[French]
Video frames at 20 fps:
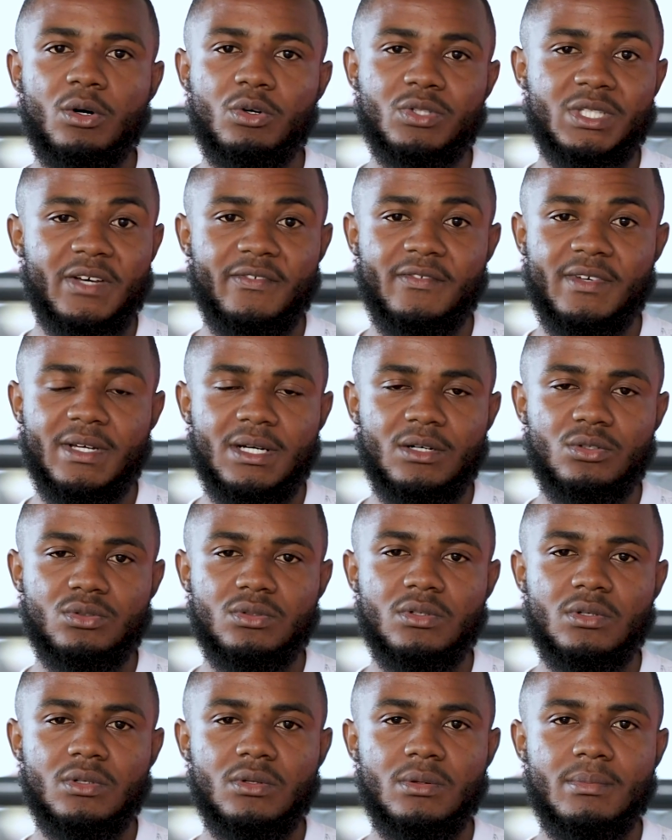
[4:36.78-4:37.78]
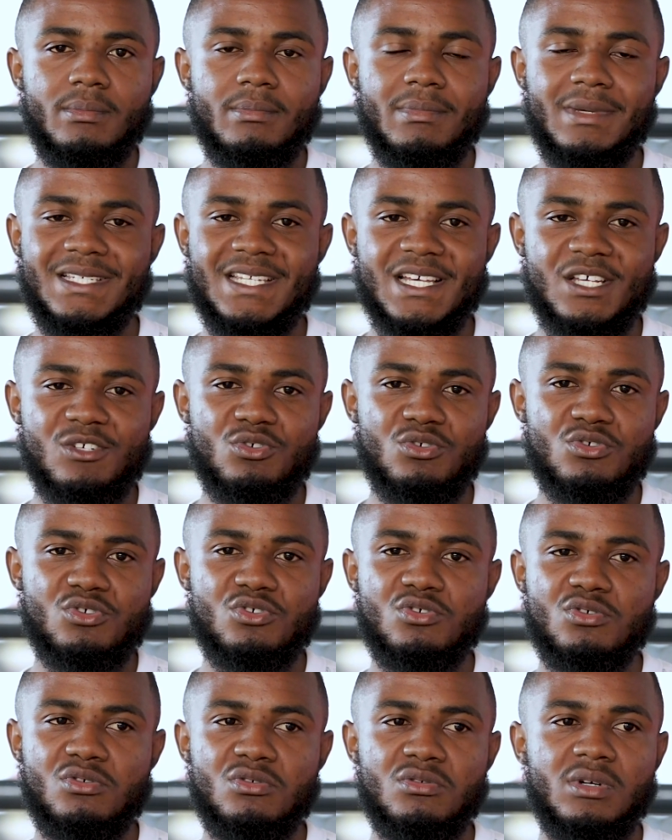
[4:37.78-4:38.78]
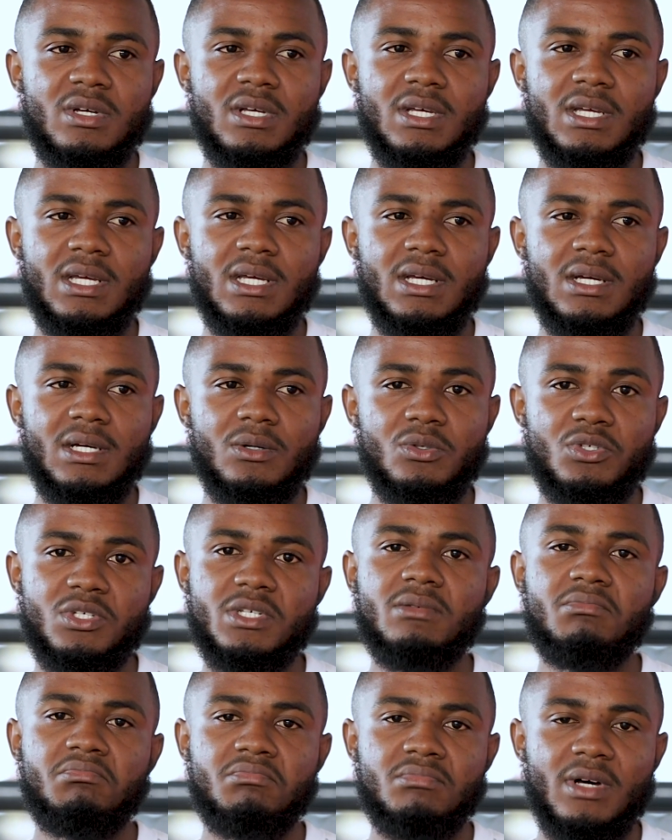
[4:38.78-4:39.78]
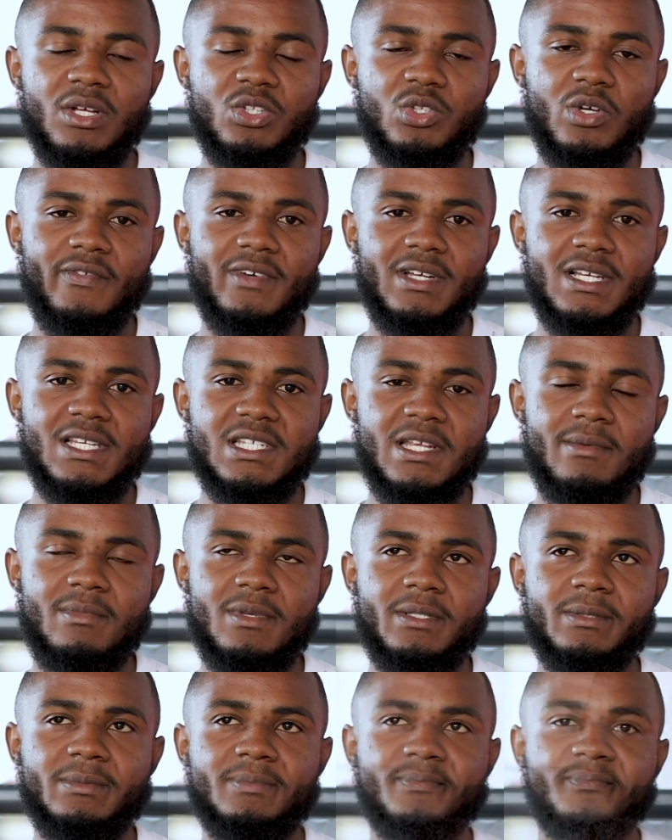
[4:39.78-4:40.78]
au travers de médias sociaux et aussi à travers les amis.